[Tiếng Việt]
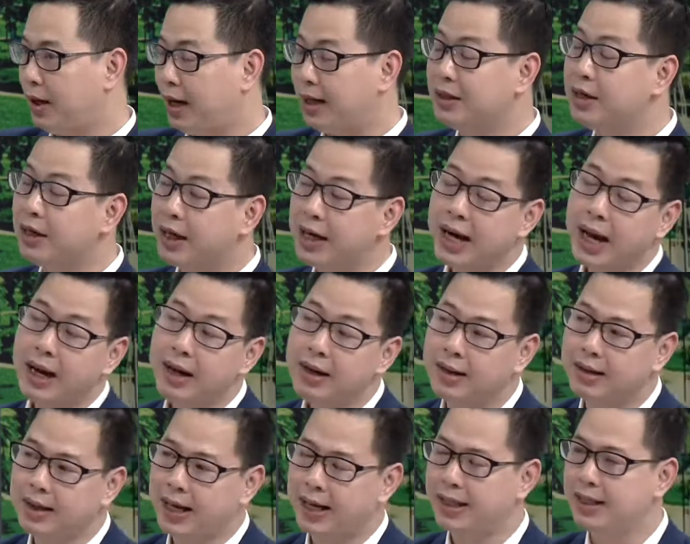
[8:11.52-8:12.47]
gọi là những cái năng
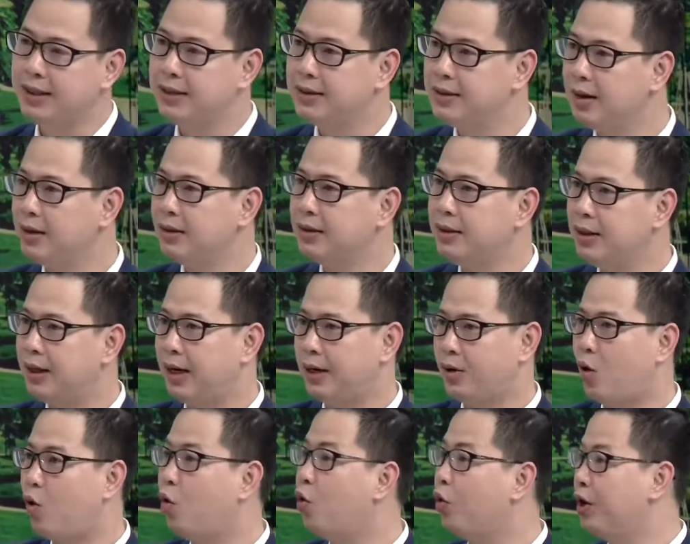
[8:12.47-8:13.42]
lực này thì dường như là
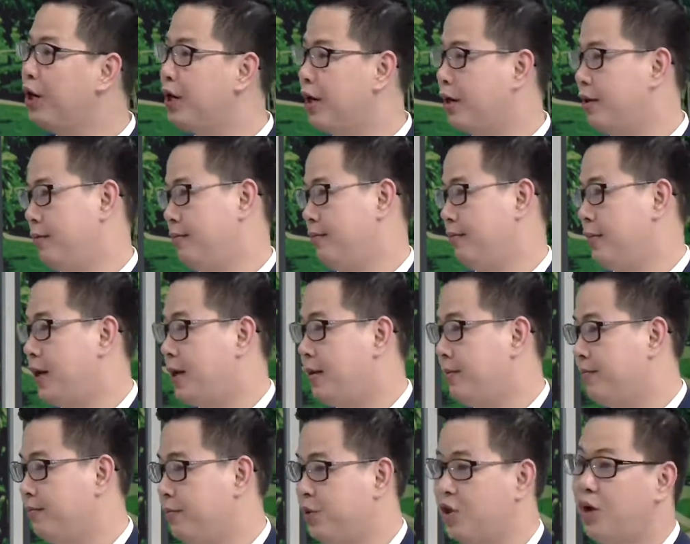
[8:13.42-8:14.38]
nó ổn định uh,
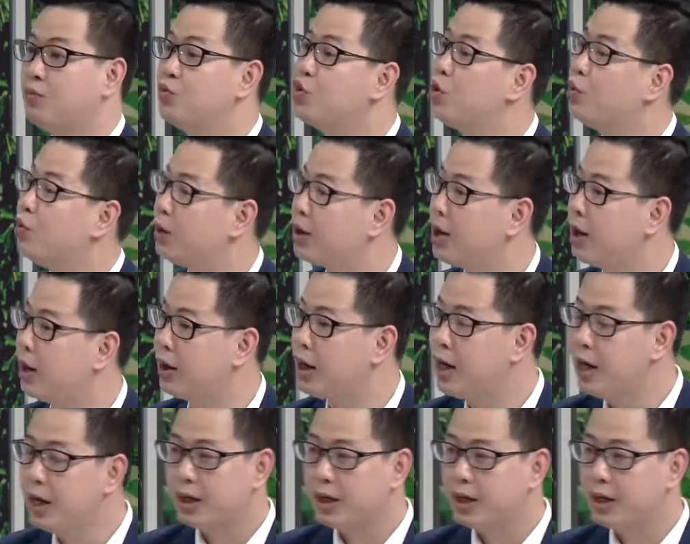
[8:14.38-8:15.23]
trong suốt cuộc đời.